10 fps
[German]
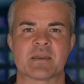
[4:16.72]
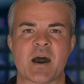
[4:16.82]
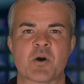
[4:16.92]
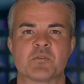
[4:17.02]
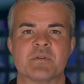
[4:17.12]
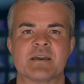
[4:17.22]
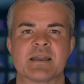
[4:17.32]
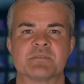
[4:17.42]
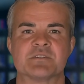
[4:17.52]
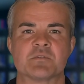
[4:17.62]
Auch wenn
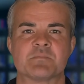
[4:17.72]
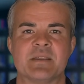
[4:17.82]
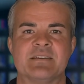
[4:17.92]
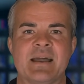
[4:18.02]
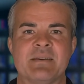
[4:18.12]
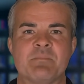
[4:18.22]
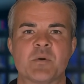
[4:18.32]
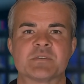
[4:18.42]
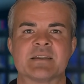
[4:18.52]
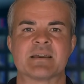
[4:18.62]
Amazon
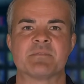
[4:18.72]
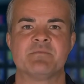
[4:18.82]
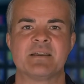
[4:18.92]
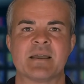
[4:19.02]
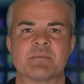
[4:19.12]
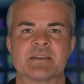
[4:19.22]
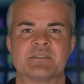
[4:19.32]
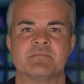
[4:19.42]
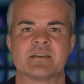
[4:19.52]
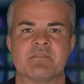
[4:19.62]
Blitzangebote wie der
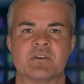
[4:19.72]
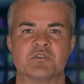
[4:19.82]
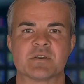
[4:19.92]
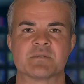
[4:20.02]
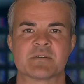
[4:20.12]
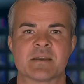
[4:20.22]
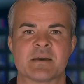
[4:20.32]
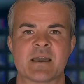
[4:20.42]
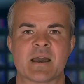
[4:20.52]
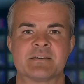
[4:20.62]
Blitz wieder verschwinden,
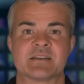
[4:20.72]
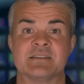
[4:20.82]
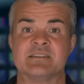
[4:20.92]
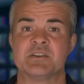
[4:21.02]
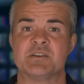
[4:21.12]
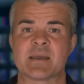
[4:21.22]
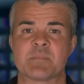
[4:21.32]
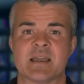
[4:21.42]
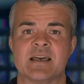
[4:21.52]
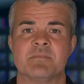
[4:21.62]
handelt es sich
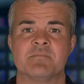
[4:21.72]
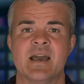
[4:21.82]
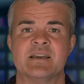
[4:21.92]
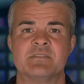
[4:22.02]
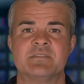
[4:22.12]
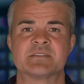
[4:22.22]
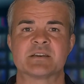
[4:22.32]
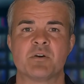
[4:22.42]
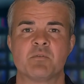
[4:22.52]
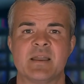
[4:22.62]
dabei im wahrsten
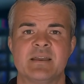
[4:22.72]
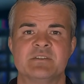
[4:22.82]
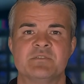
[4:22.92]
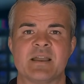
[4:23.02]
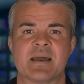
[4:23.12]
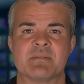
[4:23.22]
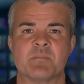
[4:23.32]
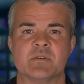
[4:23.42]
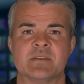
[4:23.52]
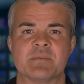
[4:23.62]
Sinne um Amazon
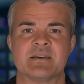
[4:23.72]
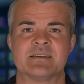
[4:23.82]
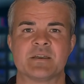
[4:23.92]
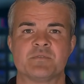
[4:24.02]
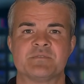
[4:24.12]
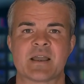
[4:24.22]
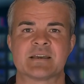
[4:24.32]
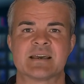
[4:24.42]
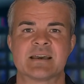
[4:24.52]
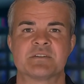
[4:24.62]
Angebote
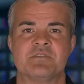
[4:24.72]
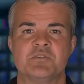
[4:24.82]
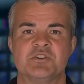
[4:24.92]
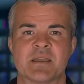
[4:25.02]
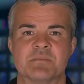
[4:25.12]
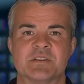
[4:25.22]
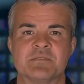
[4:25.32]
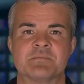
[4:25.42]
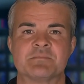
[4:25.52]
bzw. Amazon Schnäppchen.